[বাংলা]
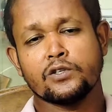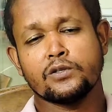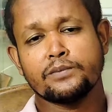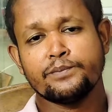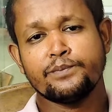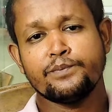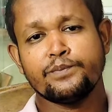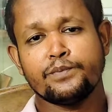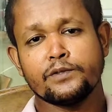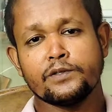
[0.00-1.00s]
তো
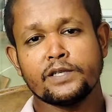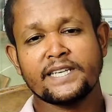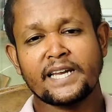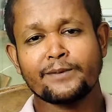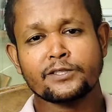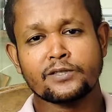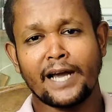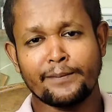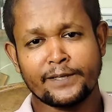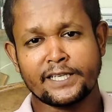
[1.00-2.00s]
এটা আমার জন্য
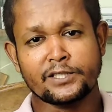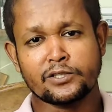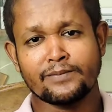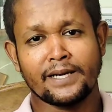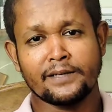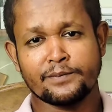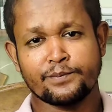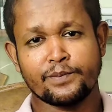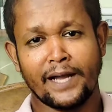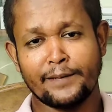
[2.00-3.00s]
হাইপার টেনশন বা
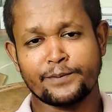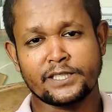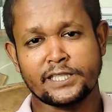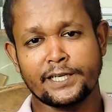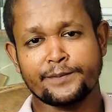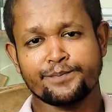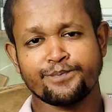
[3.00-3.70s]
হাই প্রেশার